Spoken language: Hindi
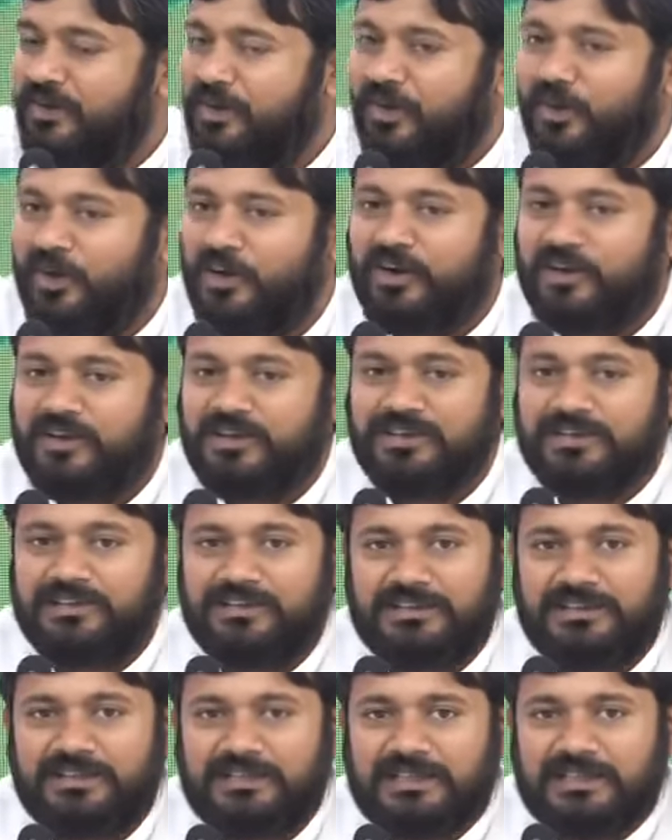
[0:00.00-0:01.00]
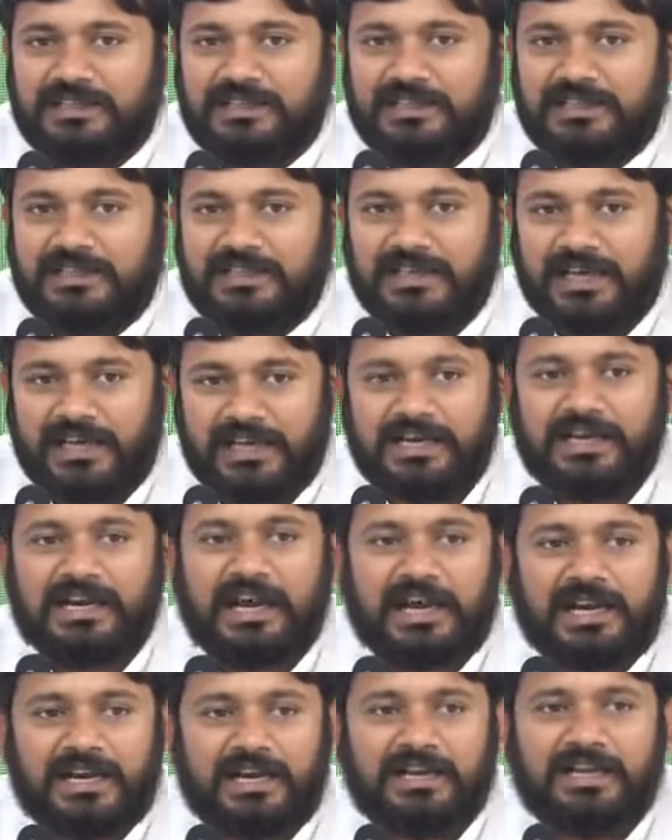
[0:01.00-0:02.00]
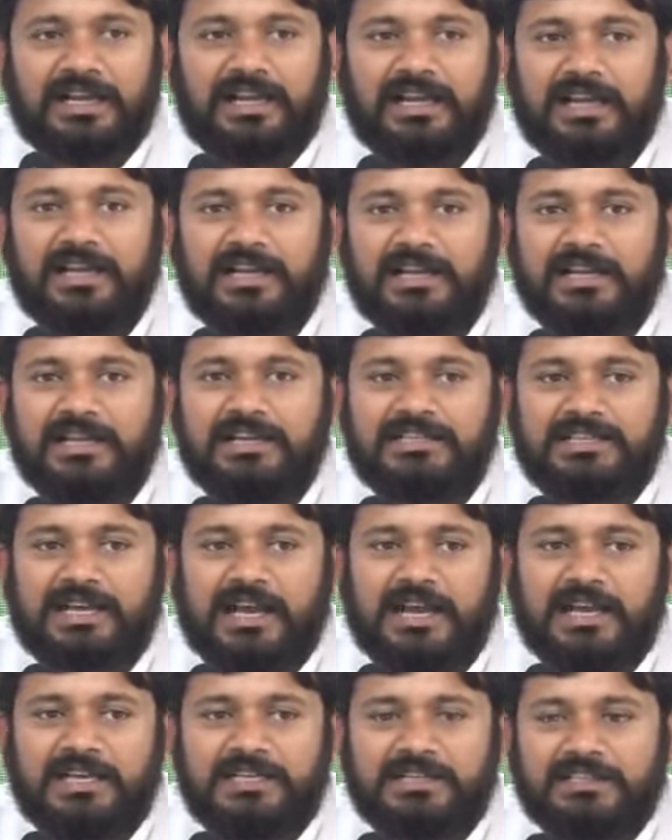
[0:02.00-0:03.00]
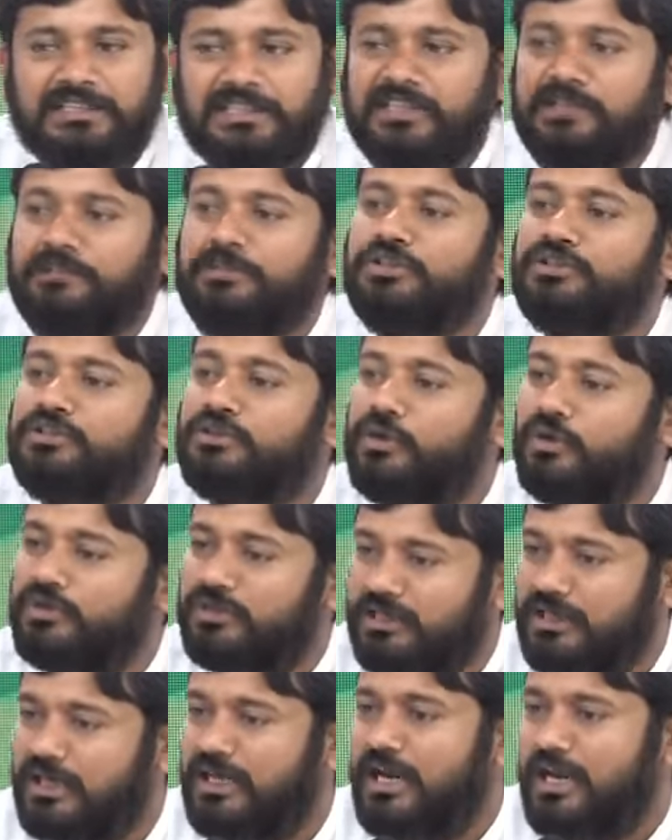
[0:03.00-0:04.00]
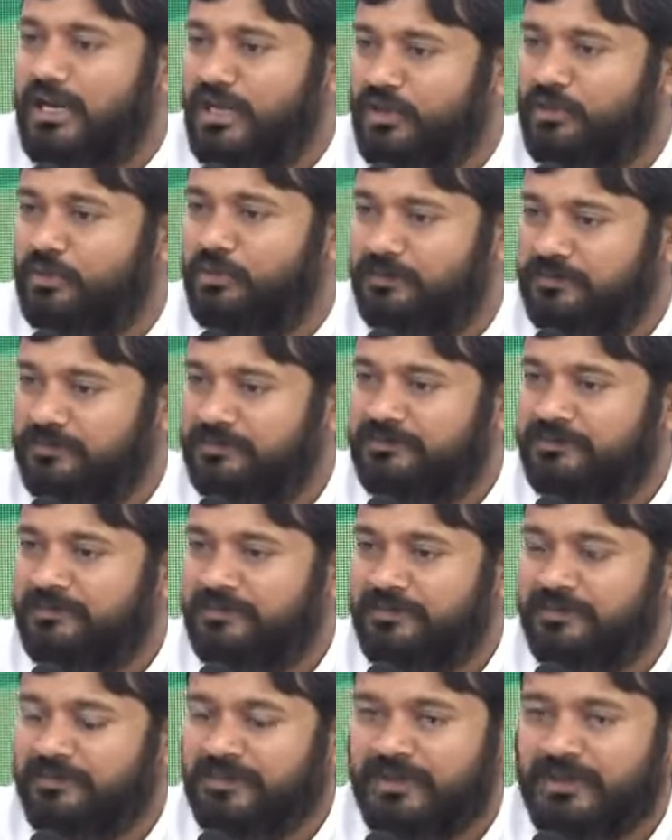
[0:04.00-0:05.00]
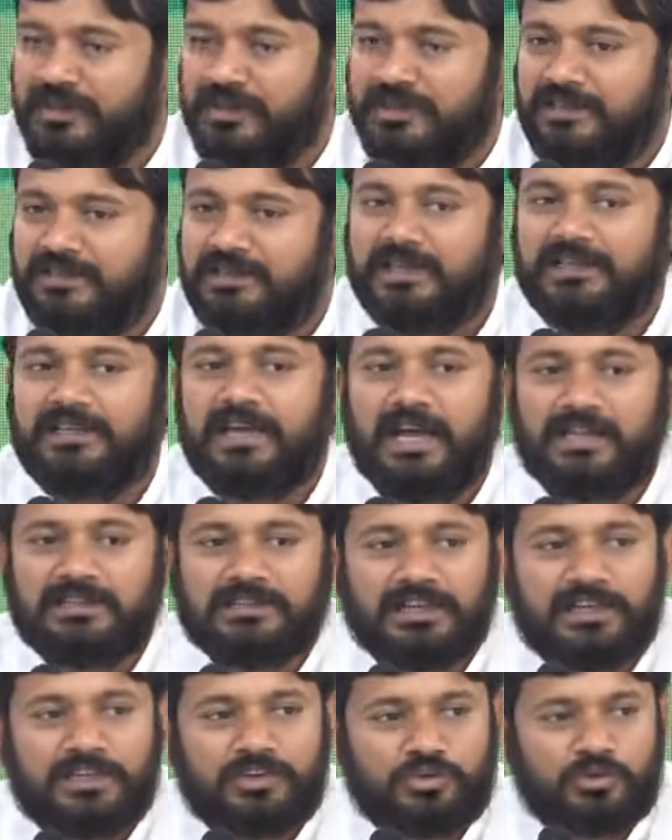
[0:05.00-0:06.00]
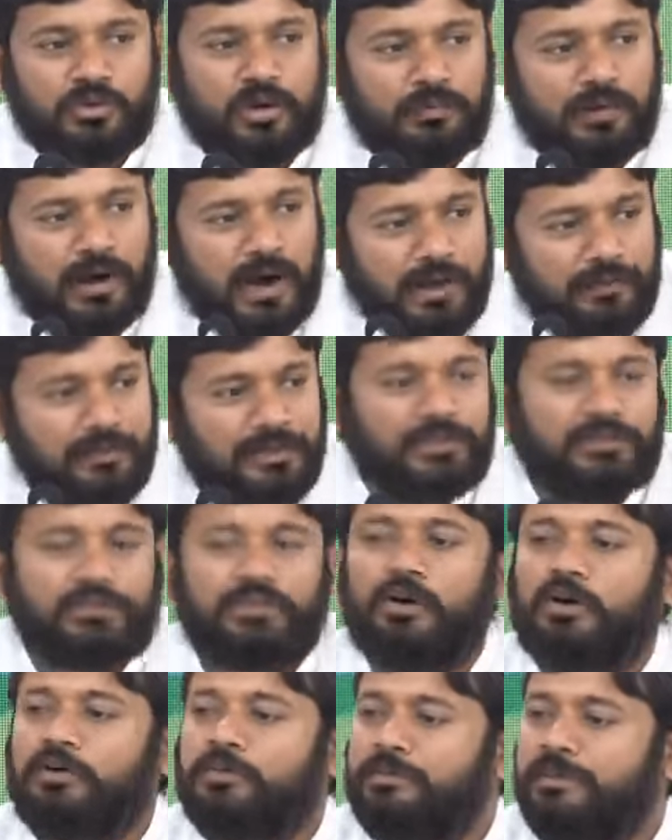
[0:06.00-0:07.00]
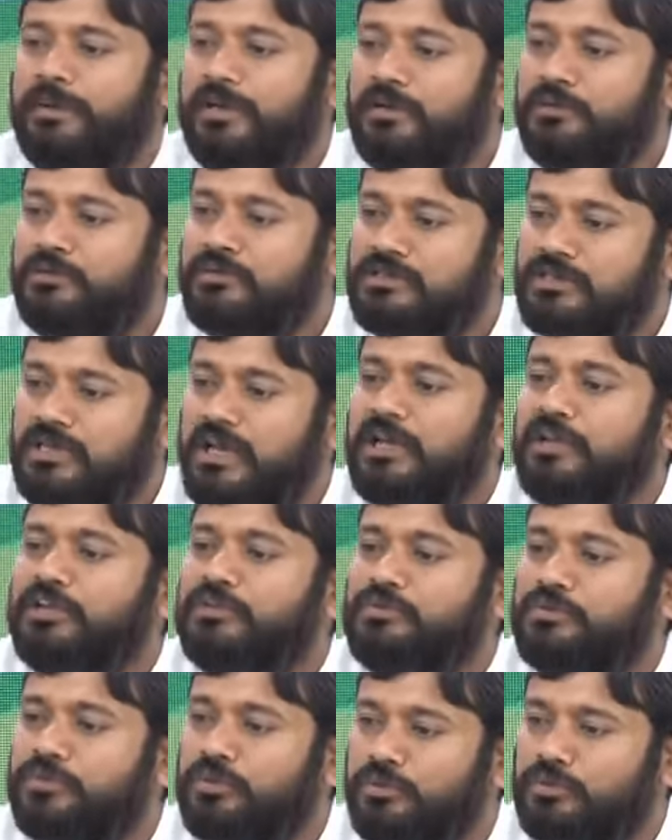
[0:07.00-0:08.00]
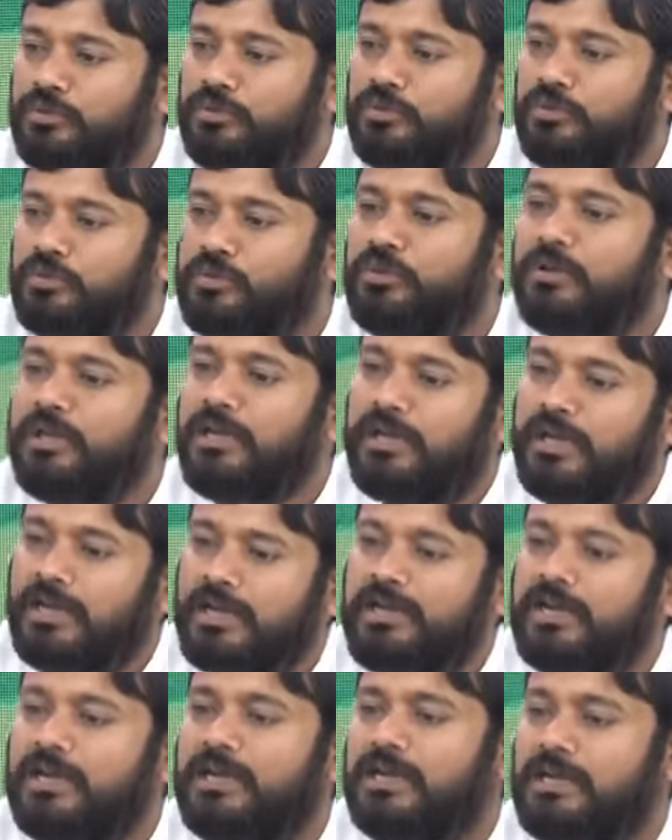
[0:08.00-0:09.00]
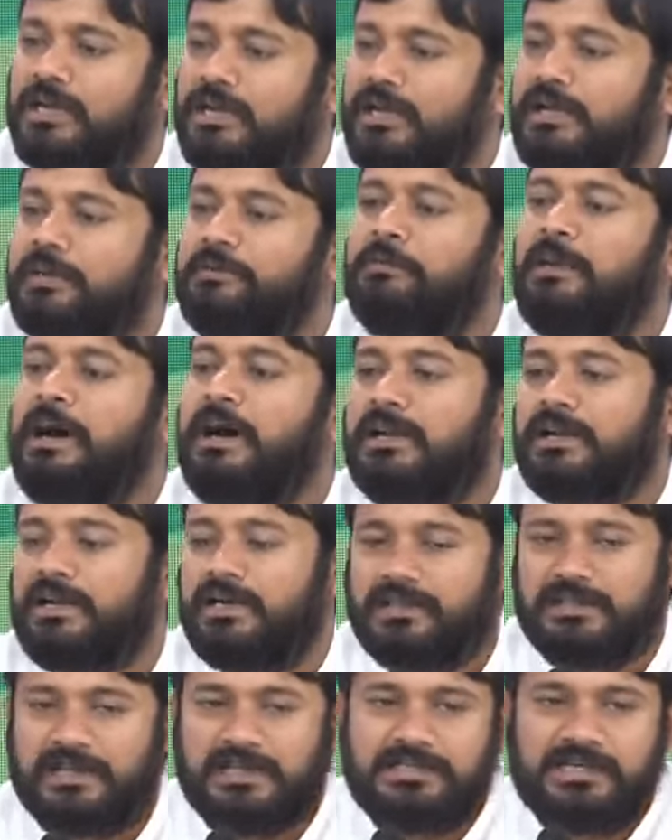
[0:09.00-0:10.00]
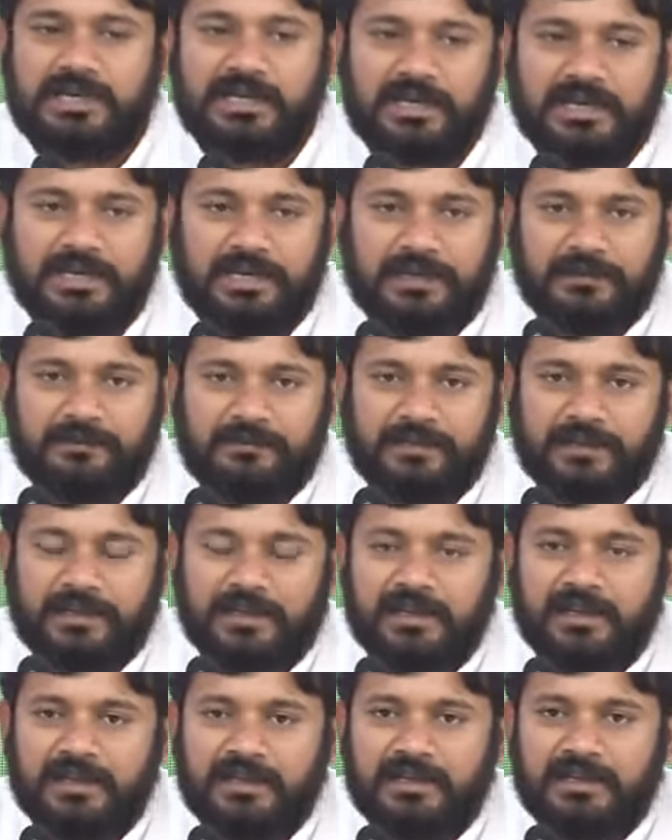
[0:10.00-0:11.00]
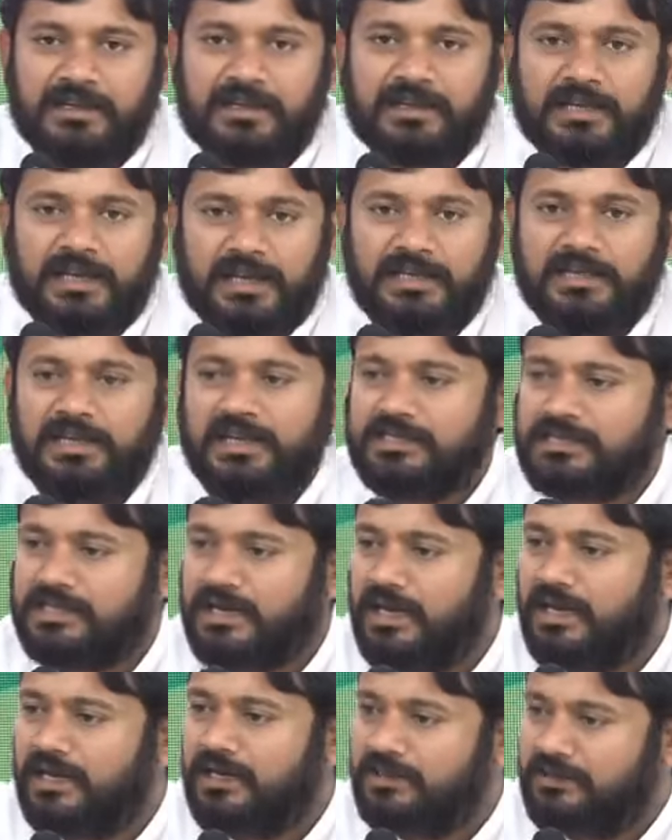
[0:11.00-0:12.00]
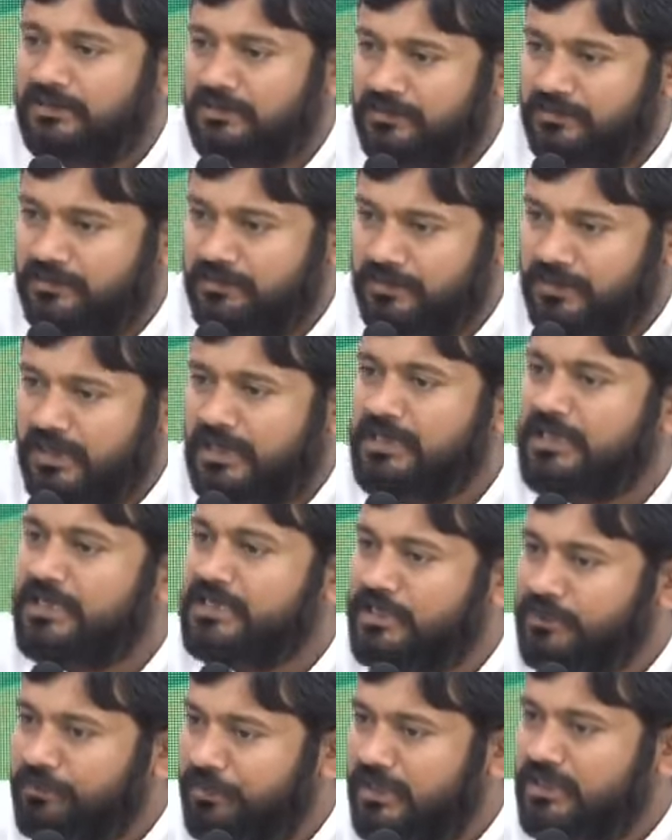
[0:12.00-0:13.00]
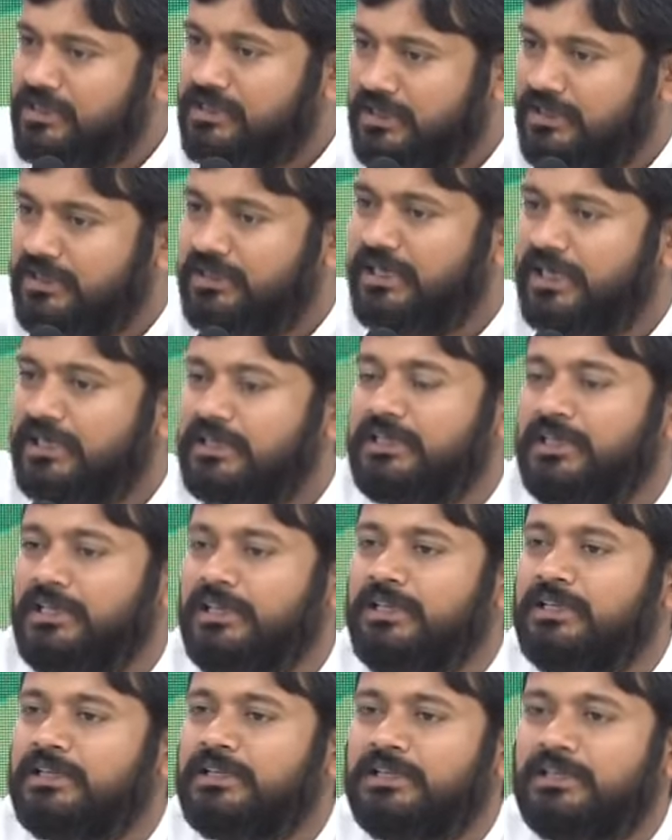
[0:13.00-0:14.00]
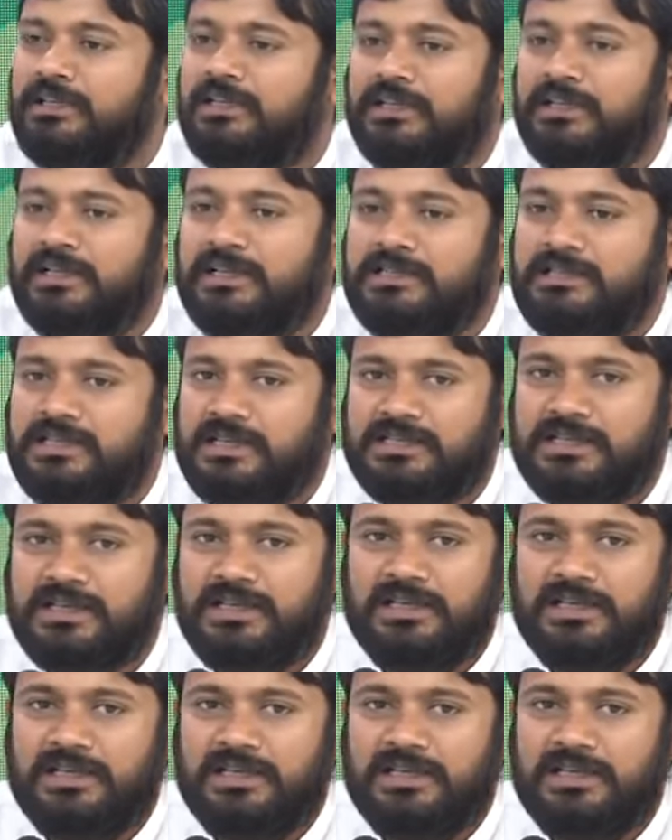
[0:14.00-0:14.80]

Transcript: और यही कारण है कि चाहे जितनी भी चुनौतियां रही हों यह यात्रा स्वाभाविक तौर पे उन सारी चुनौतियों को एक एक करके पार करता जा रहा है कई ऐसा कई ऐसी परिस्थितियां थीं जैसे